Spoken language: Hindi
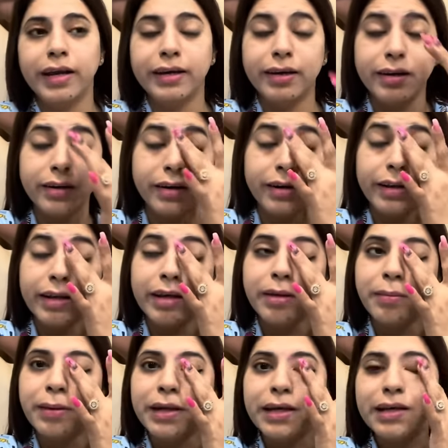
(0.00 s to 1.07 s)
एडिट करे ही
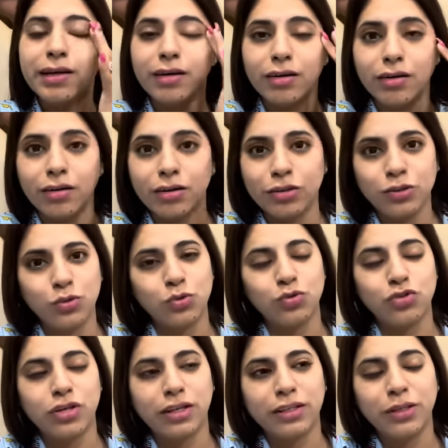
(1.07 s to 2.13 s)
मैं सो
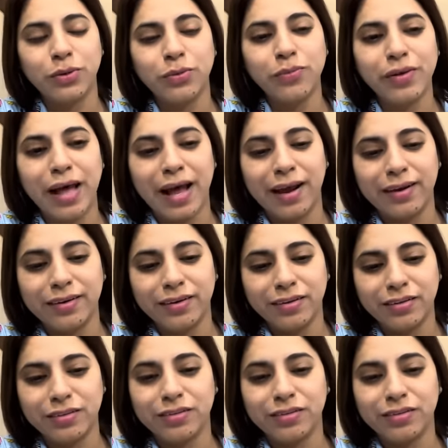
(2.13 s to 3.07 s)
जाती हूँ एंड